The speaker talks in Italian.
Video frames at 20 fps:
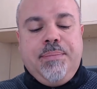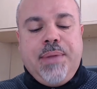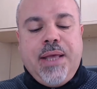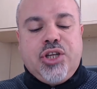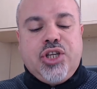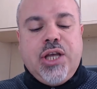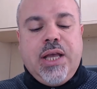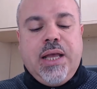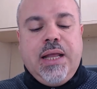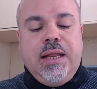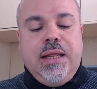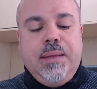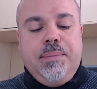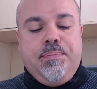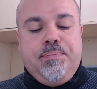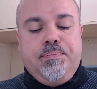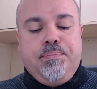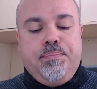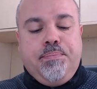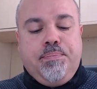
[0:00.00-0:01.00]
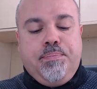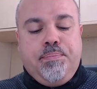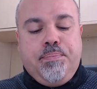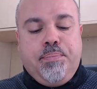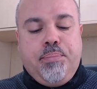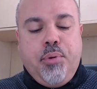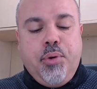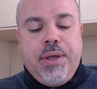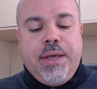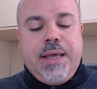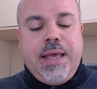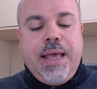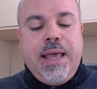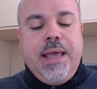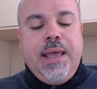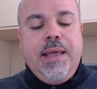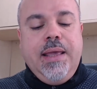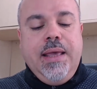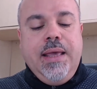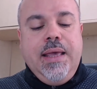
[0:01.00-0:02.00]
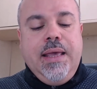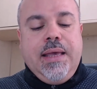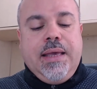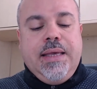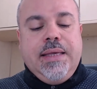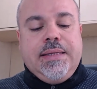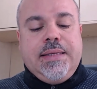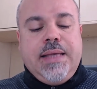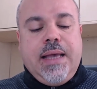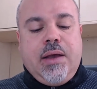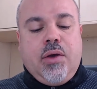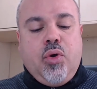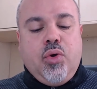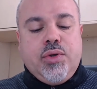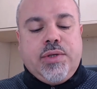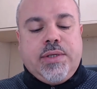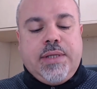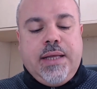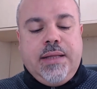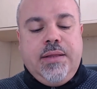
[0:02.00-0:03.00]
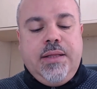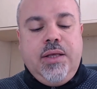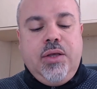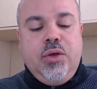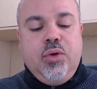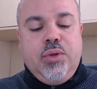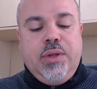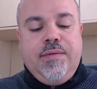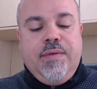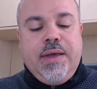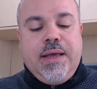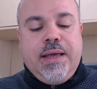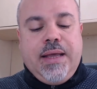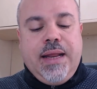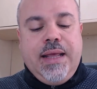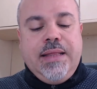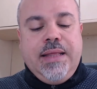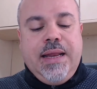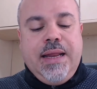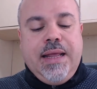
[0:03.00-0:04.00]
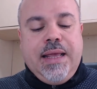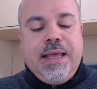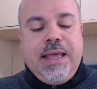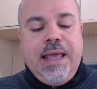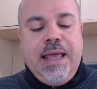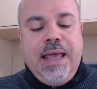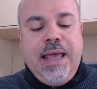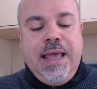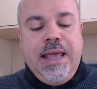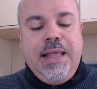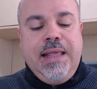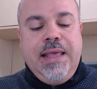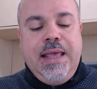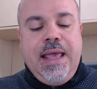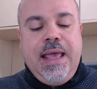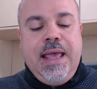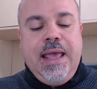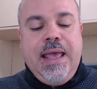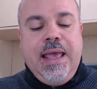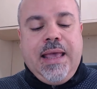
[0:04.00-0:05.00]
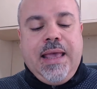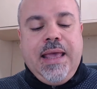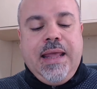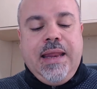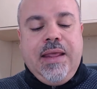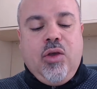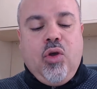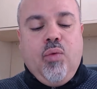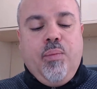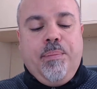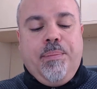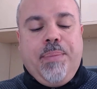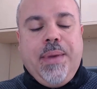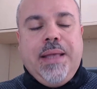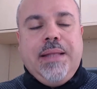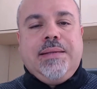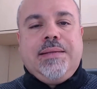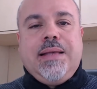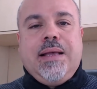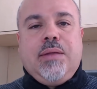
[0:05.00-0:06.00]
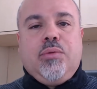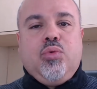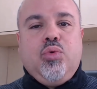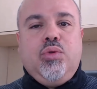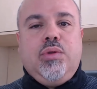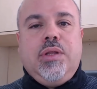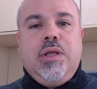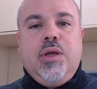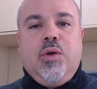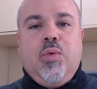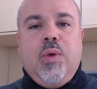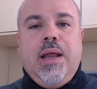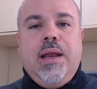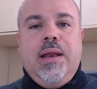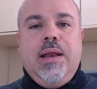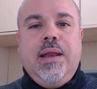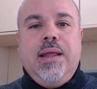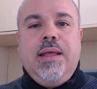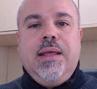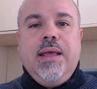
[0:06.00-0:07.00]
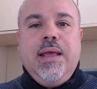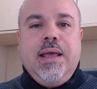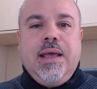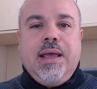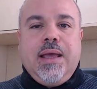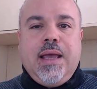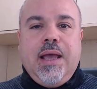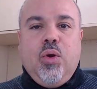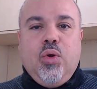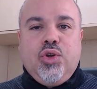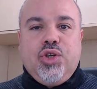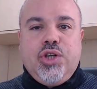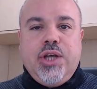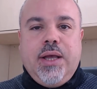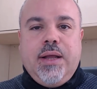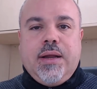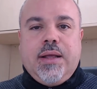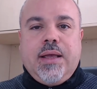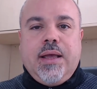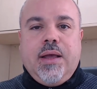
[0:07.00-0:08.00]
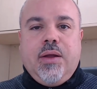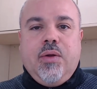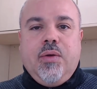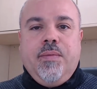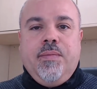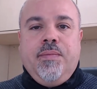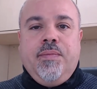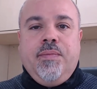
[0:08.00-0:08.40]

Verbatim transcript: piacergli poiché chi si accosta a Dio deve credere che Egli è e che ricompensa tutti quelli che lo cercano.